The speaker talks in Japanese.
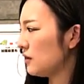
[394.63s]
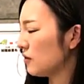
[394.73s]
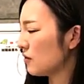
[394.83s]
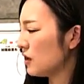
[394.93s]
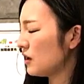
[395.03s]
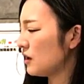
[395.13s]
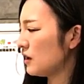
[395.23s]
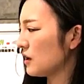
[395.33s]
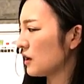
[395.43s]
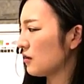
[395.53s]
そして、
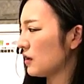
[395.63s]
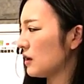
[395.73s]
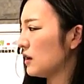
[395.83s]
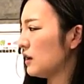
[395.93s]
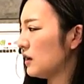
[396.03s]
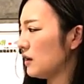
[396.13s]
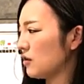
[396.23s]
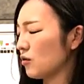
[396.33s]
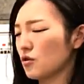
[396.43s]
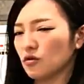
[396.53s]
えー、各ね、え
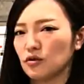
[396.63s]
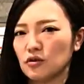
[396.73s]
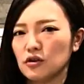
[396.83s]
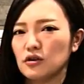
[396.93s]
省庁の